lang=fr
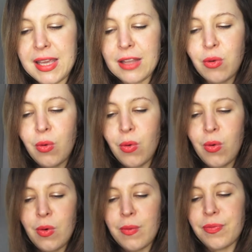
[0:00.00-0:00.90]
4
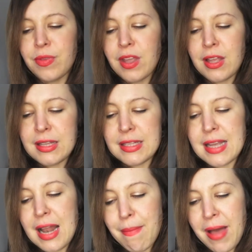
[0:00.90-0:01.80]
euros.
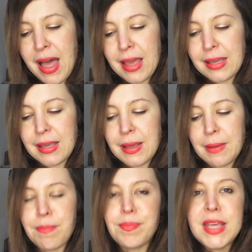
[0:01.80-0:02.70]
C'est la marque
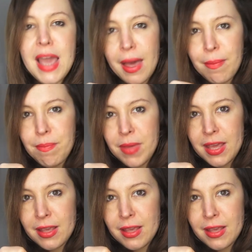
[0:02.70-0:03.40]
Pierre B.